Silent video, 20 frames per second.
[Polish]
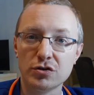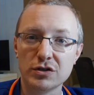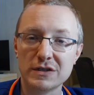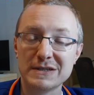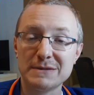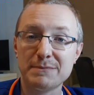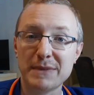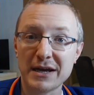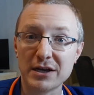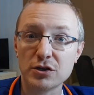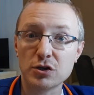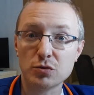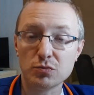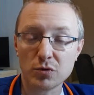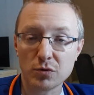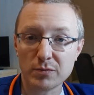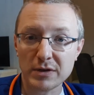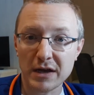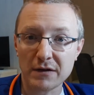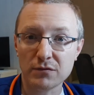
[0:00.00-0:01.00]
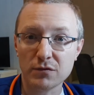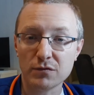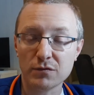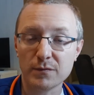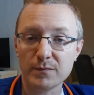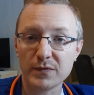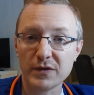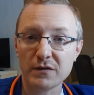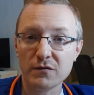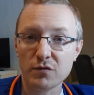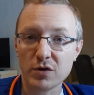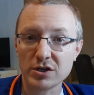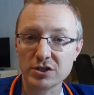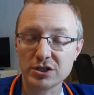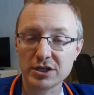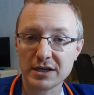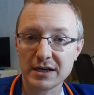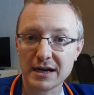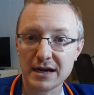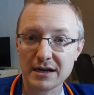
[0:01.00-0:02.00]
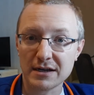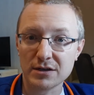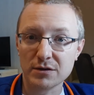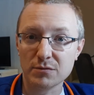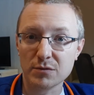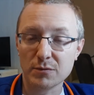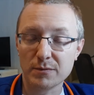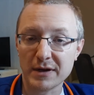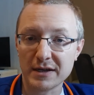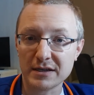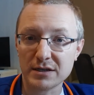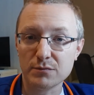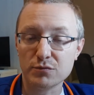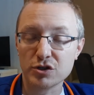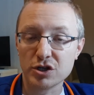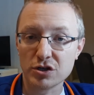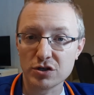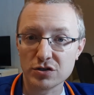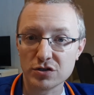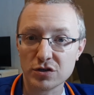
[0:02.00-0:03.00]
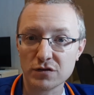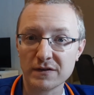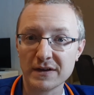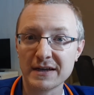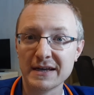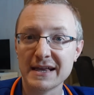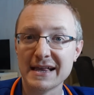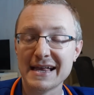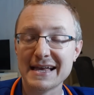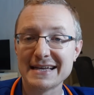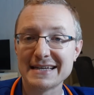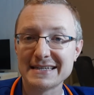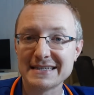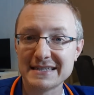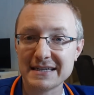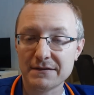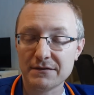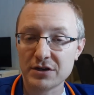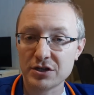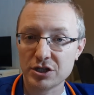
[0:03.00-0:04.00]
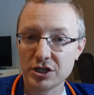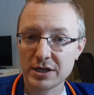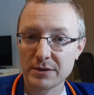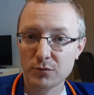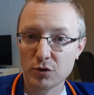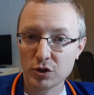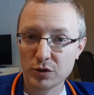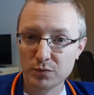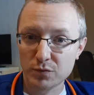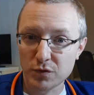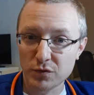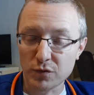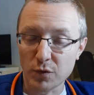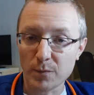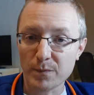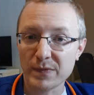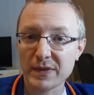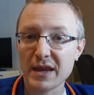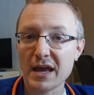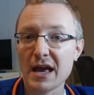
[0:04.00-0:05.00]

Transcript: e, spektrum objawów właśnie kardiomiopatii przerostowej z zawężeniem odpływu.